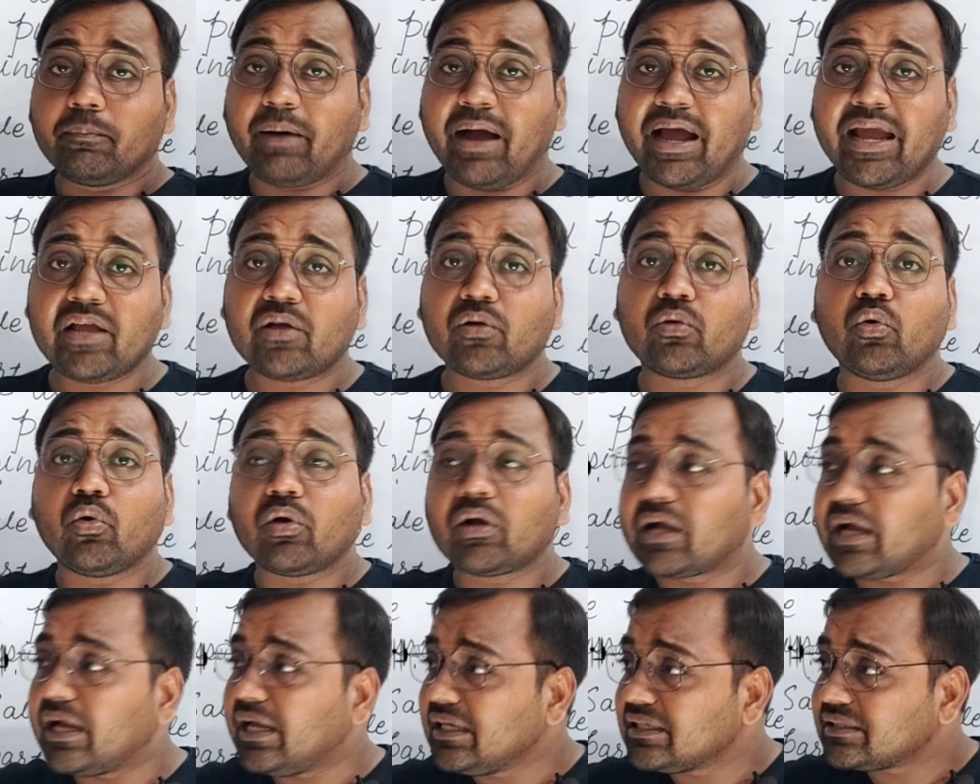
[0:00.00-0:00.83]
बाइक को
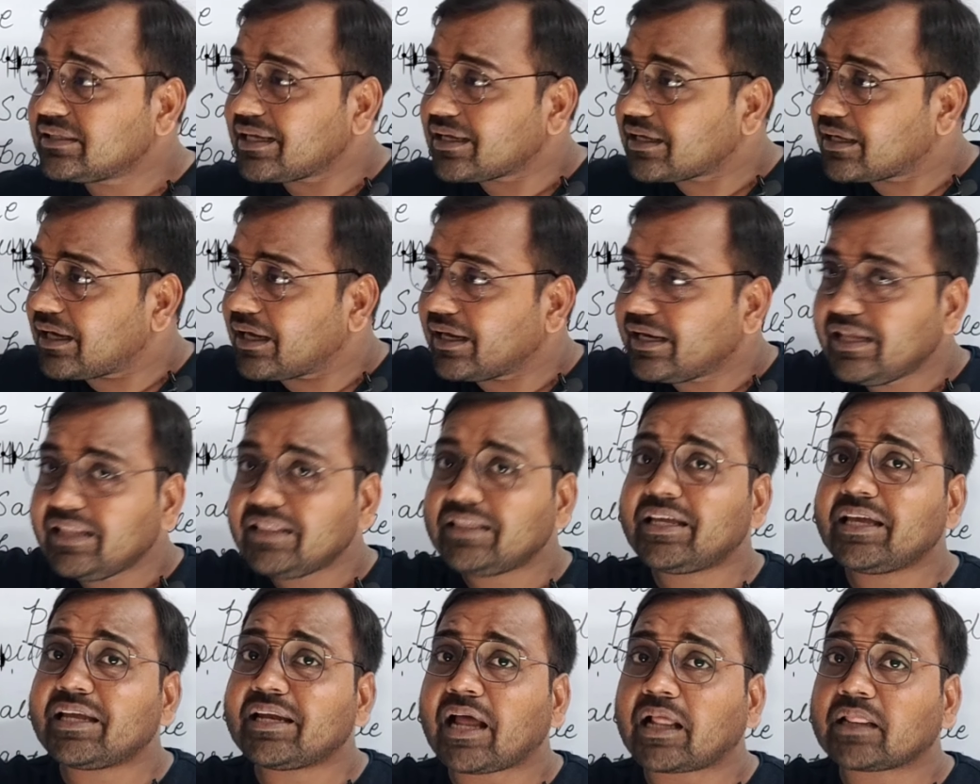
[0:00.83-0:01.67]
कहीं से
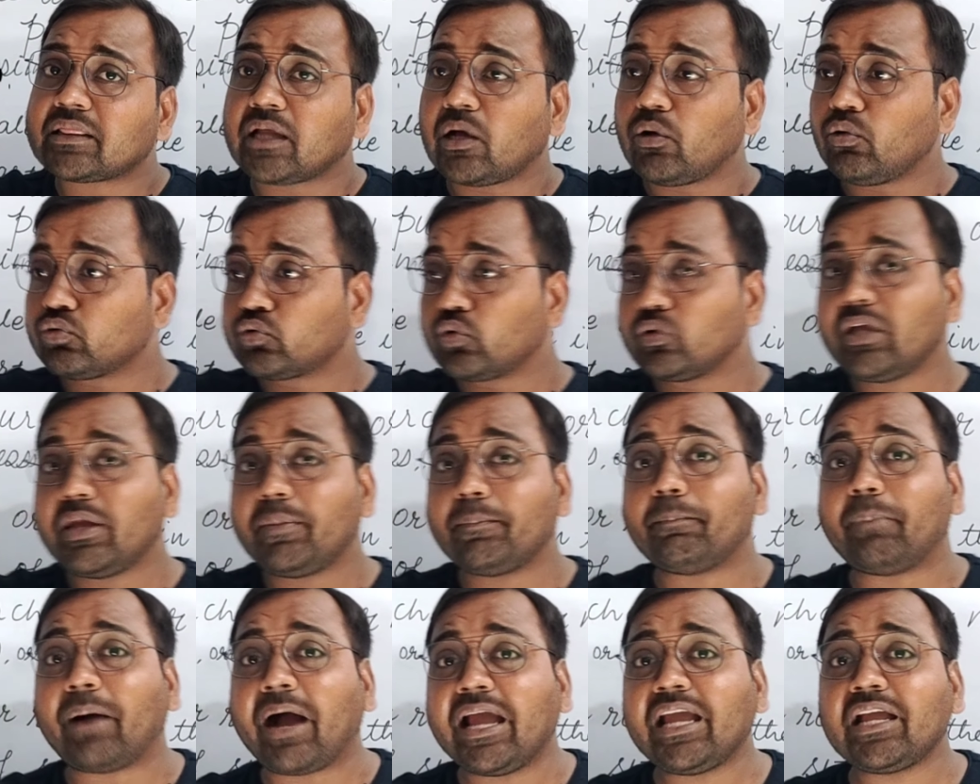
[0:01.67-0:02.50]
खरीद के लाता हूं तो ये
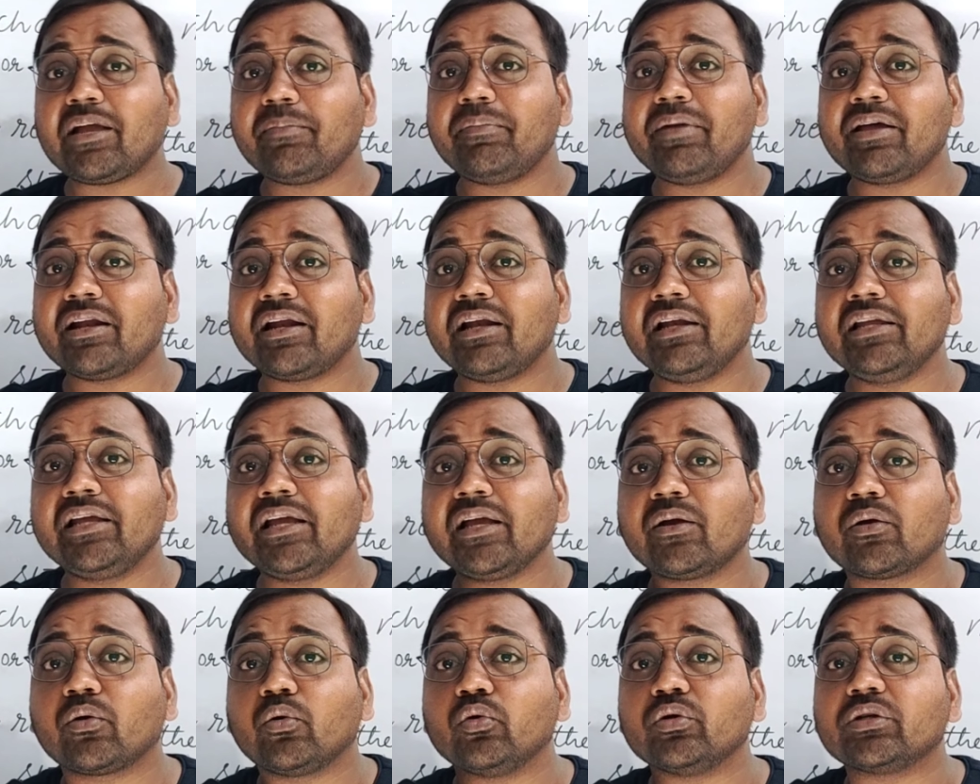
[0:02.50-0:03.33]
बाइक मेरे
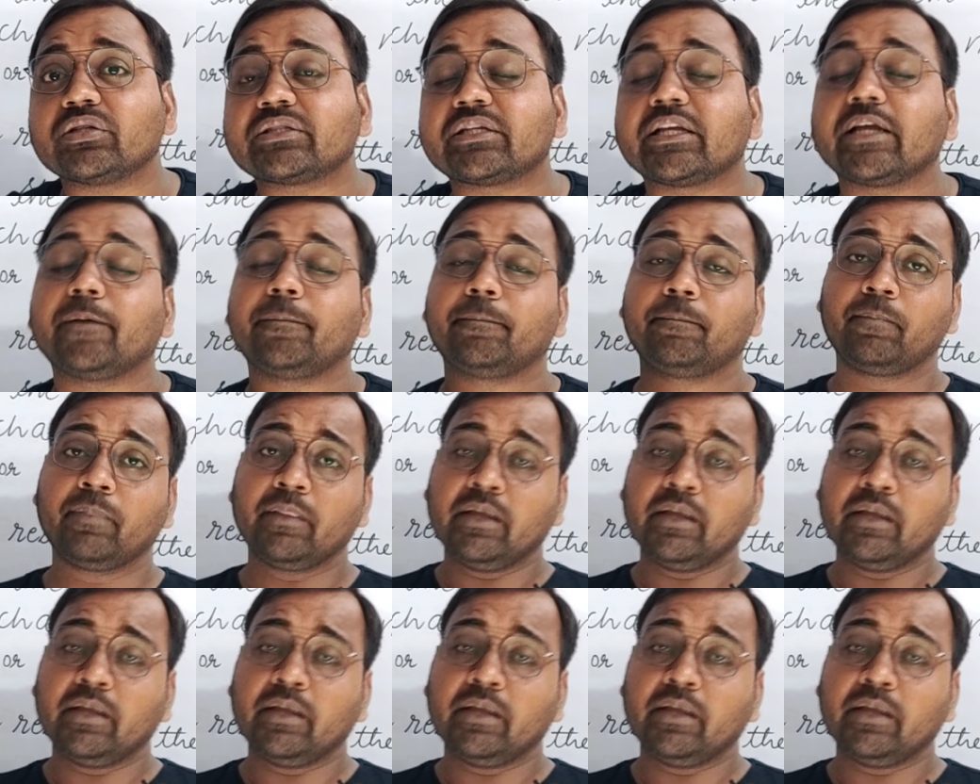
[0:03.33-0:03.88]
लिए गुड्स है